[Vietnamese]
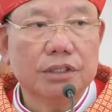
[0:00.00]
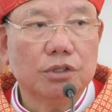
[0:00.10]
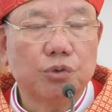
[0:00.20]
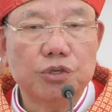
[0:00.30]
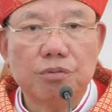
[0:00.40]

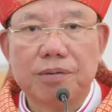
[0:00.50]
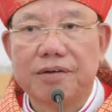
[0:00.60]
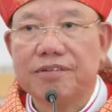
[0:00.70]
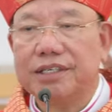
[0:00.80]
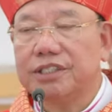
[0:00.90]
Thưa quý ông
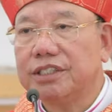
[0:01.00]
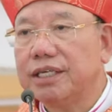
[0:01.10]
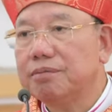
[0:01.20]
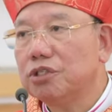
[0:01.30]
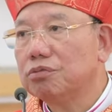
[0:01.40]
bà và anh
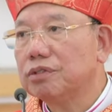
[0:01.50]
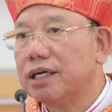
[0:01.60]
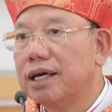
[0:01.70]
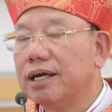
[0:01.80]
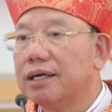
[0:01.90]
chị em chúng
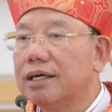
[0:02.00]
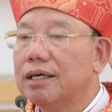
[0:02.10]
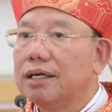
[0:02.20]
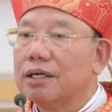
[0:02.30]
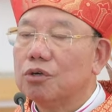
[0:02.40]
ta,
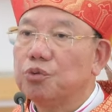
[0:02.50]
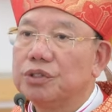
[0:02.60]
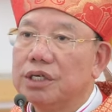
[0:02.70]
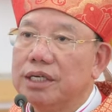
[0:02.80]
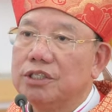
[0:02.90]
cùng
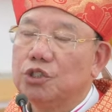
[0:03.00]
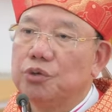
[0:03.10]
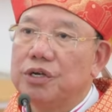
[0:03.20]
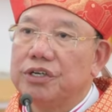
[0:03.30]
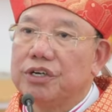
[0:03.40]
dâng lên
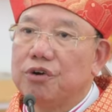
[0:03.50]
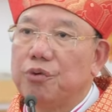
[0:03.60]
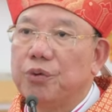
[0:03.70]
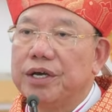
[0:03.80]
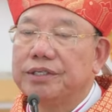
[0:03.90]
Chúa lời
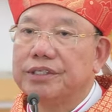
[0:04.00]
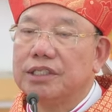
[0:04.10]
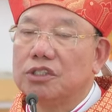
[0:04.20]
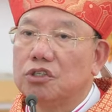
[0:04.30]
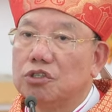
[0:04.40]
cầu nguyện
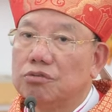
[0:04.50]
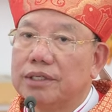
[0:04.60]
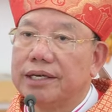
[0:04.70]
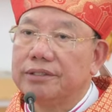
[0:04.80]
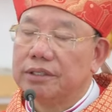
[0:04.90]
xin cho chúng ta